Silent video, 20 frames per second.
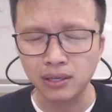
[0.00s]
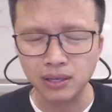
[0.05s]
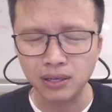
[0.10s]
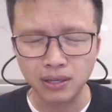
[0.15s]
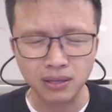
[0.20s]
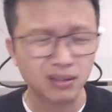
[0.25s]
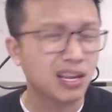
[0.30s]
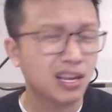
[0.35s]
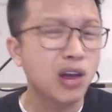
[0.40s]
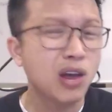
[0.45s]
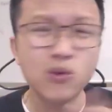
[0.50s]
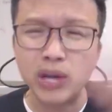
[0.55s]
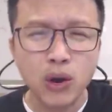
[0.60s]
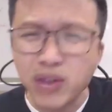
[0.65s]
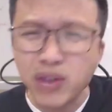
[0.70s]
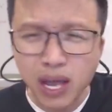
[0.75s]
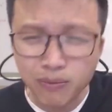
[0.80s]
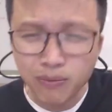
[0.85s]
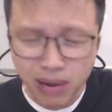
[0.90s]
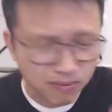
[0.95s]
yêu kiểu
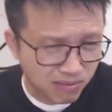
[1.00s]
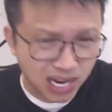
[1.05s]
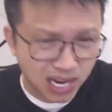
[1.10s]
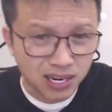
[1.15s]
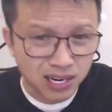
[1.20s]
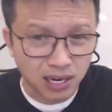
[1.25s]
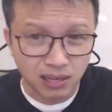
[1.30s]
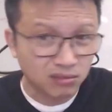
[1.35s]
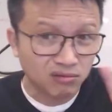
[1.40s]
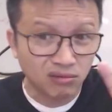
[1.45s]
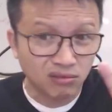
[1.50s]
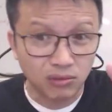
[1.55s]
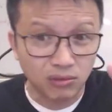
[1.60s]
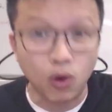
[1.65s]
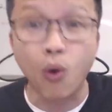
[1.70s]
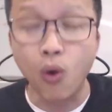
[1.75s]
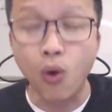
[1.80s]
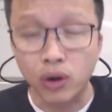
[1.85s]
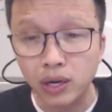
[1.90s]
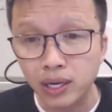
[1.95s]
gì biết, miễn là
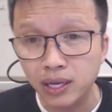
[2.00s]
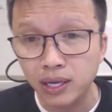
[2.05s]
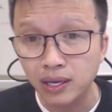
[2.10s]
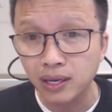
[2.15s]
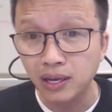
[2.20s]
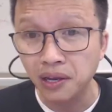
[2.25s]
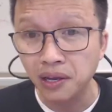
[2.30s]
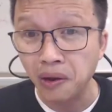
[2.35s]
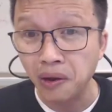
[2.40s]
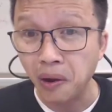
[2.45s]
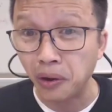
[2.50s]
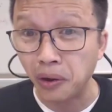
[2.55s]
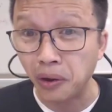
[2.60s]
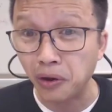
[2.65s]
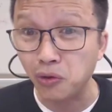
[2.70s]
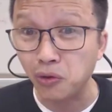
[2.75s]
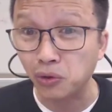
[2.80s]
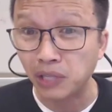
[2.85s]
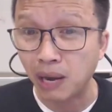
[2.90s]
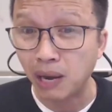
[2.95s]
cuồng nó đi, hỏi có
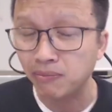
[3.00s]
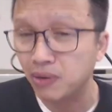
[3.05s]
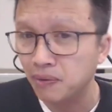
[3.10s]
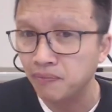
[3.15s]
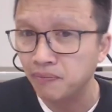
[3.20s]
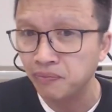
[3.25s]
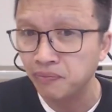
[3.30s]
vô tâm không?